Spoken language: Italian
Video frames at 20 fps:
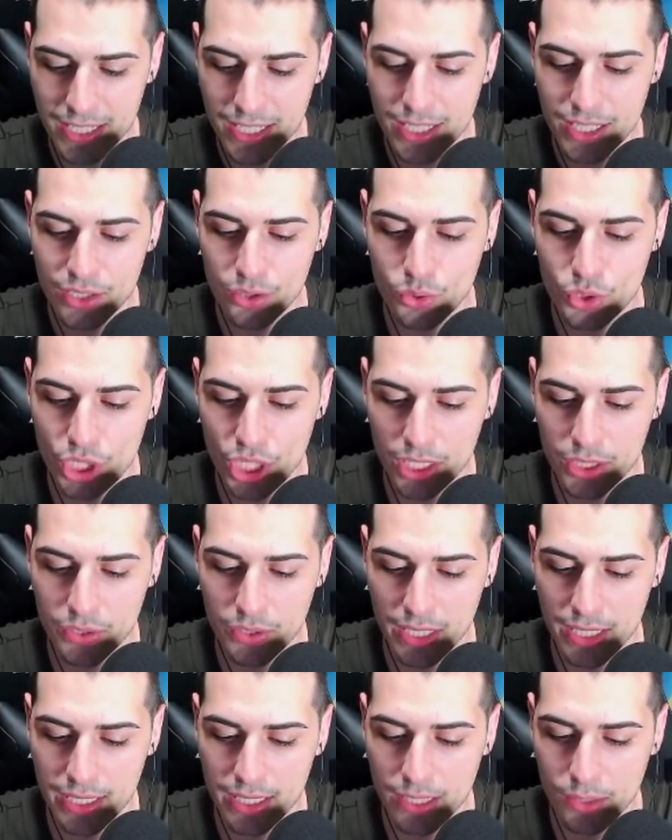
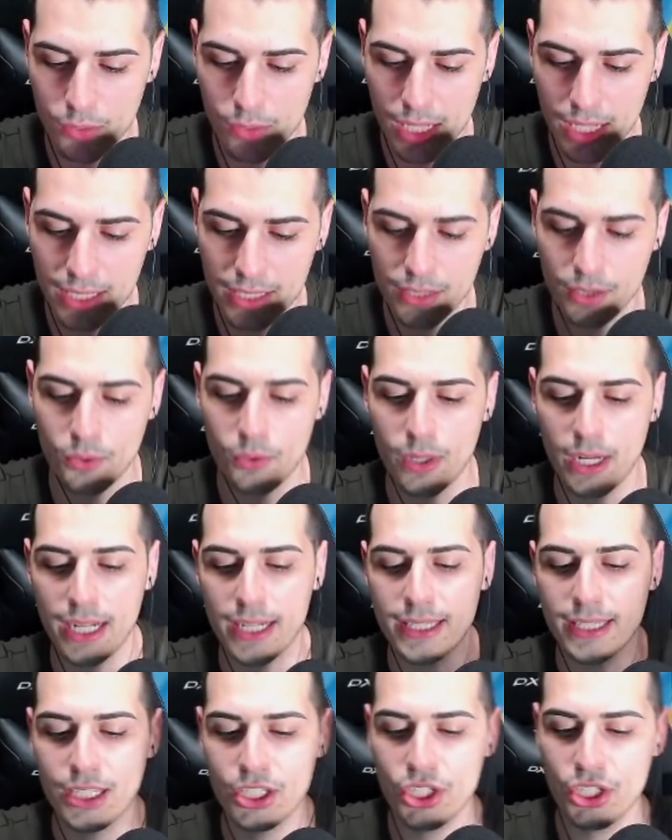234,
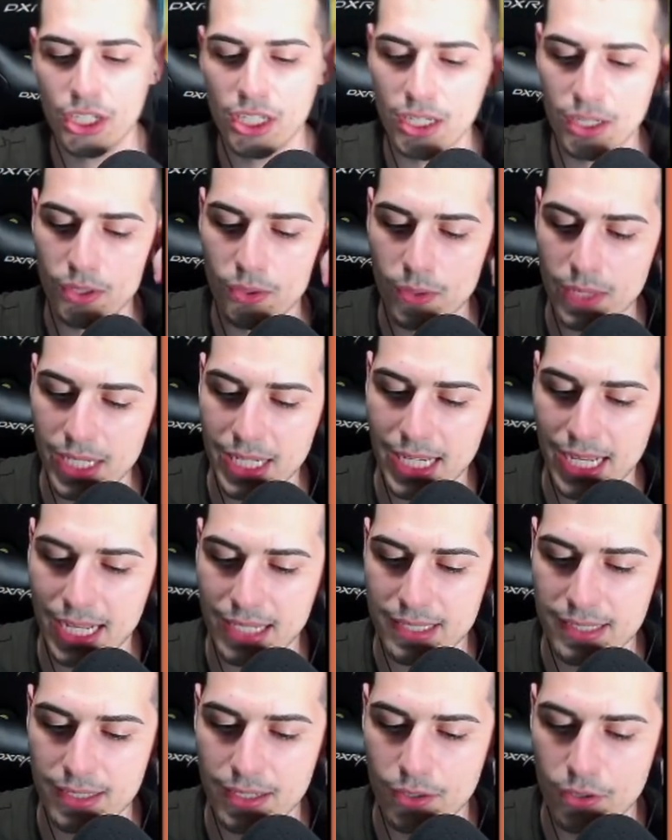45,
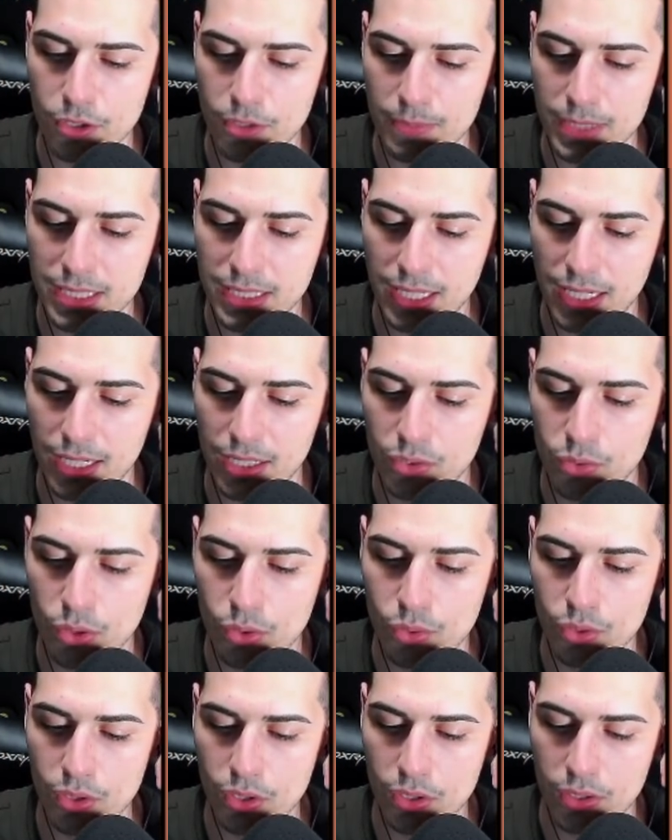casse enorme 3, 2,
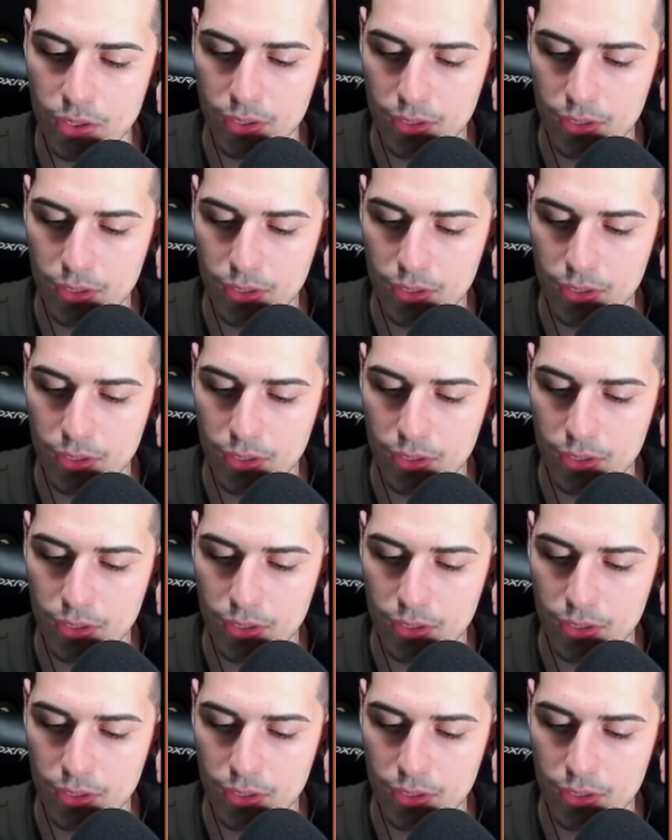1